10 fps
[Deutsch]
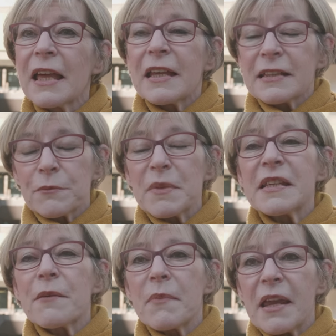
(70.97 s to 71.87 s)
Es hat
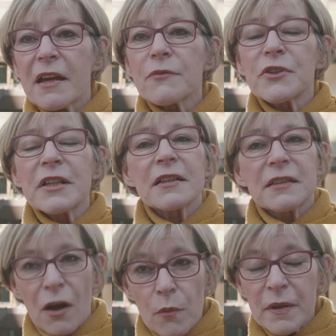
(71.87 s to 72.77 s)
mit der Mehr von der
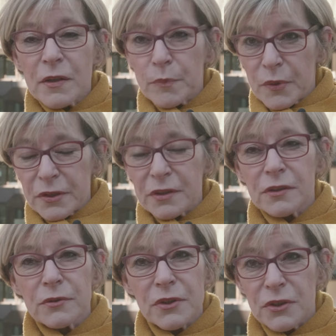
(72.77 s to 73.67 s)
sauberen
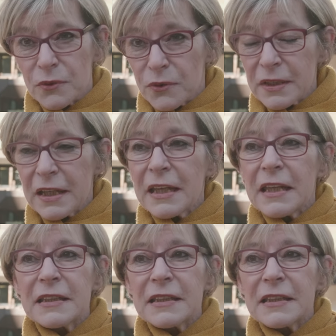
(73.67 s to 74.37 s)
Prostitution,